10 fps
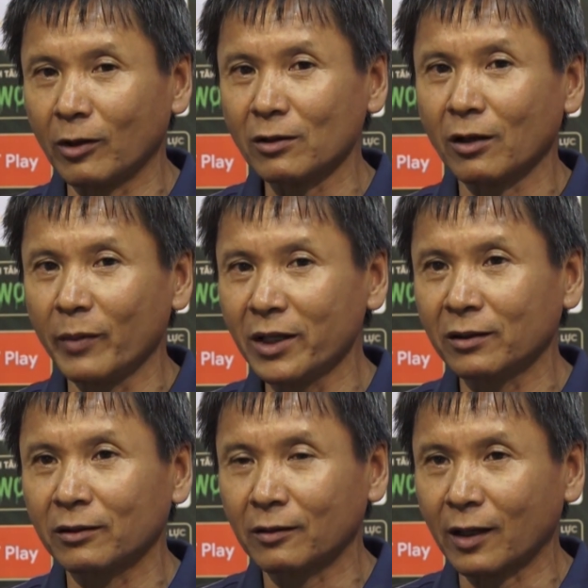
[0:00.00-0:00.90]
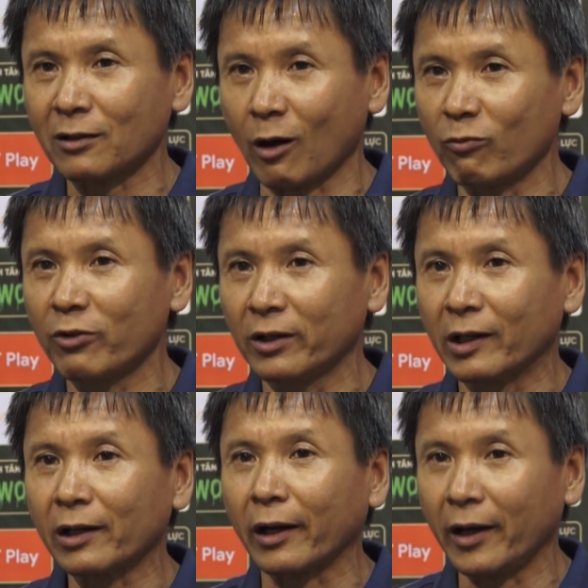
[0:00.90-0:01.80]
rất là biết cách động
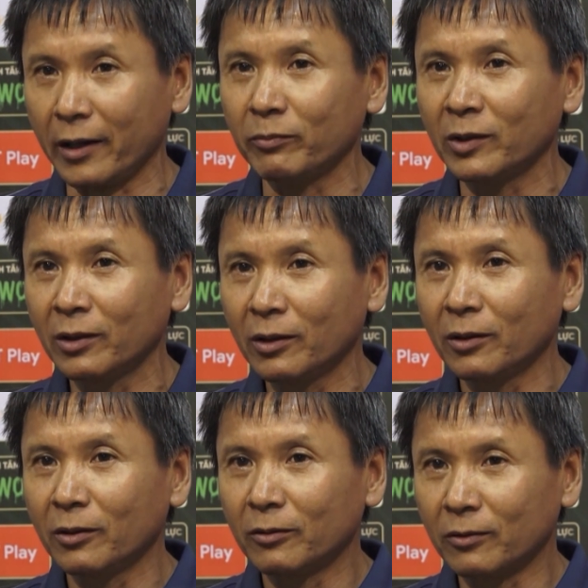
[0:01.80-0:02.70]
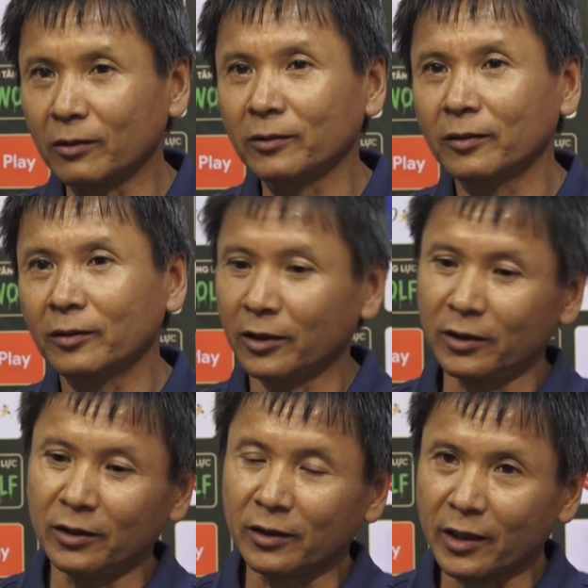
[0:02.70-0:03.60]
viên các em ừ,
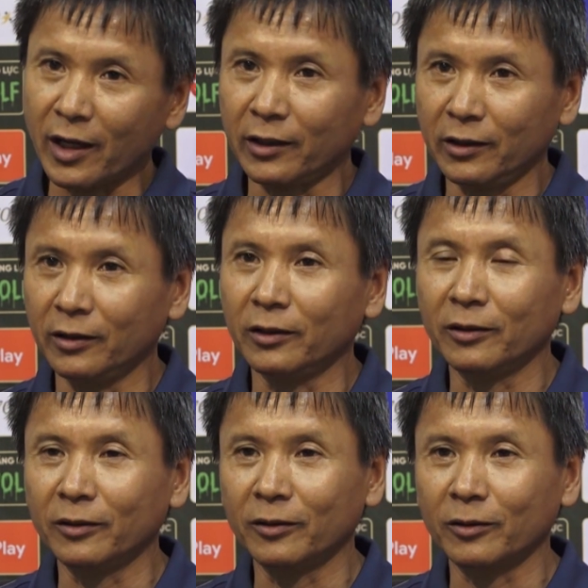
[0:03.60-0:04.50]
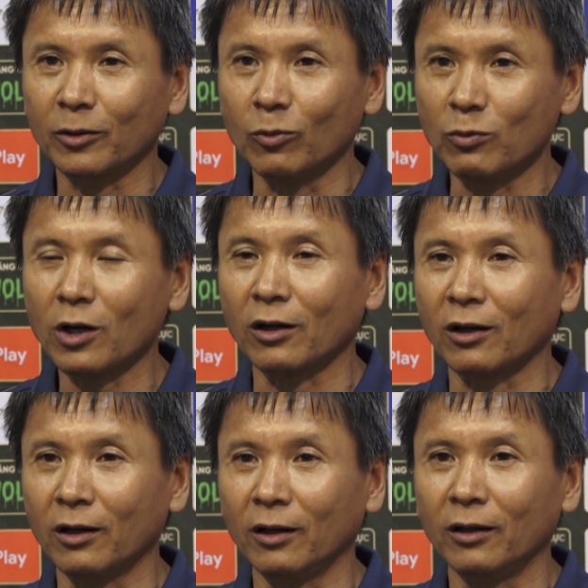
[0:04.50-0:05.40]
thì cái này cũng rất là
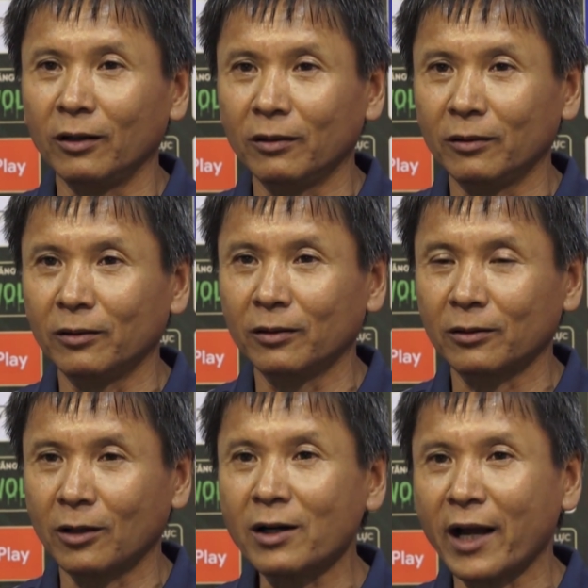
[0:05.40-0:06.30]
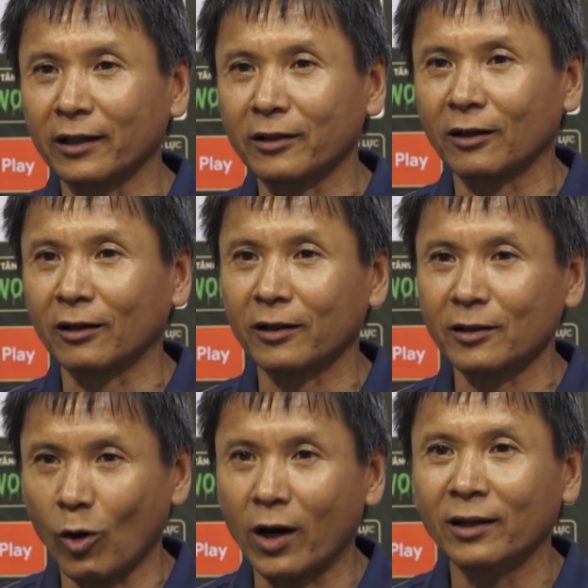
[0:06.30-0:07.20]
ờ, khó khăn cho
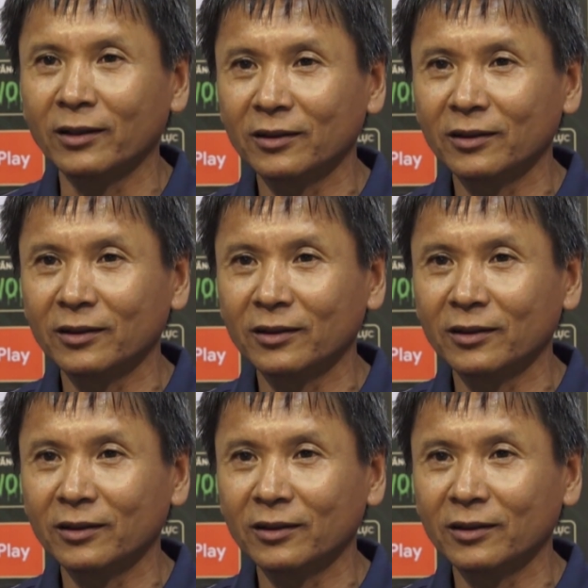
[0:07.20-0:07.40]
Khánh Hòa